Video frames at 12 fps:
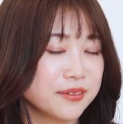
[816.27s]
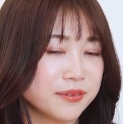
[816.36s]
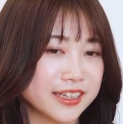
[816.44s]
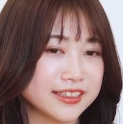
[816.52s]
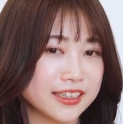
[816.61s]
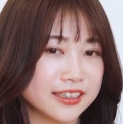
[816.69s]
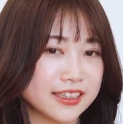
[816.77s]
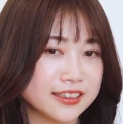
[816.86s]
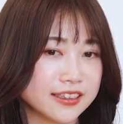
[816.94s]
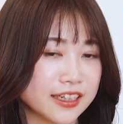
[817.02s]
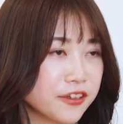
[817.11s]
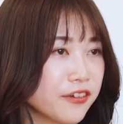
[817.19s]
まあ、
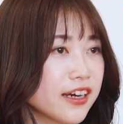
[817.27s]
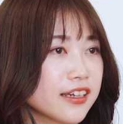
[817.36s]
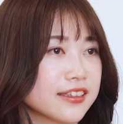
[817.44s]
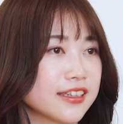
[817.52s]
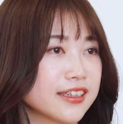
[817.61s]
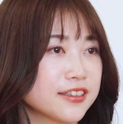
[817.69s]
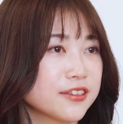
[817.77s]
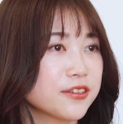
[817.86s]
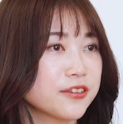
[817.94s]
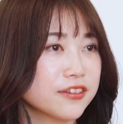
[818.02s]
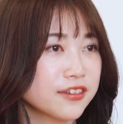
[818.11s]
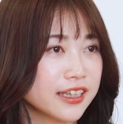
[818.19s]
SNS が弱かったりすると
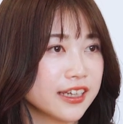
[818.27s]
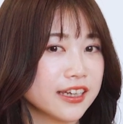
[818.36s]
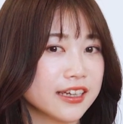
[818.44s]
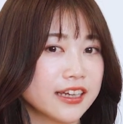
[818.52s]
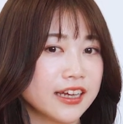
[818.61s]
ころで